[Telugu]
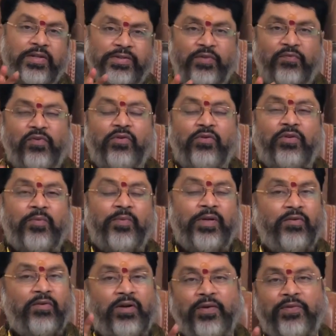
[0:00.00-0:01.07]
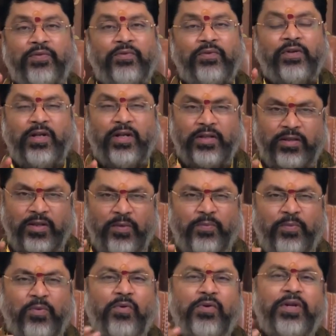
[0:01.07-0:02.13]
సఫలీకృతమయ్యే అవకాశం ఉంటుంది అంత
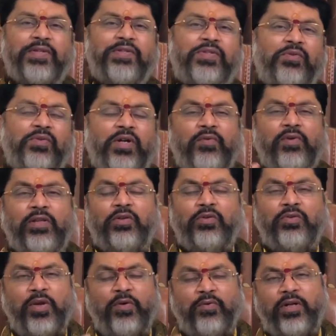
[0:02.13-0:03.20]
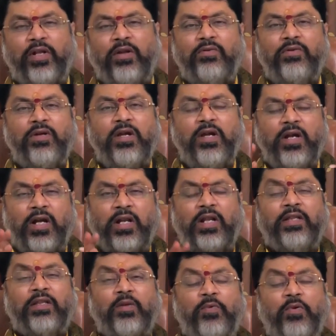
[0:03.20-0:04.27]
ప్రోగ్రెసివ్గా వెళ్తూనే ఉంటారు కానీ
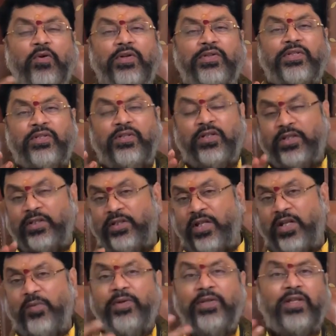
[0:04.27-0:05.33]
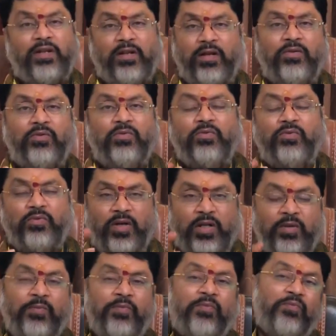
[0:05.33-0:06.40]
అంత ప్రోగ్రెస్ అంత ధనం అయితే రాదు
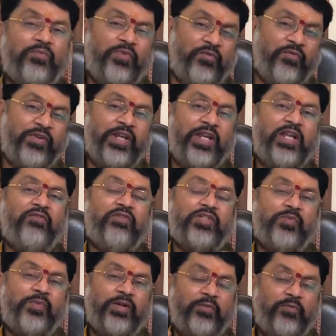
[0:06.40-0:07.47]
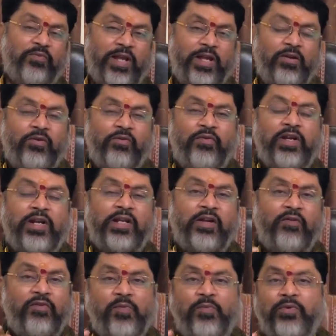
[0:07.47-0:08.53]
అది ఇన్వె రీఇన్వెస్ట్మెంట్ ప్లాన్లో
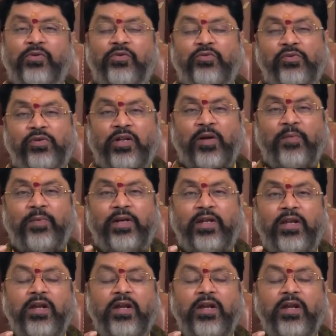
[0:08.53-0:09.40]
వెళ్ళినట్టుగా వెళ్ళిపోతుంటుంది కాబట్టి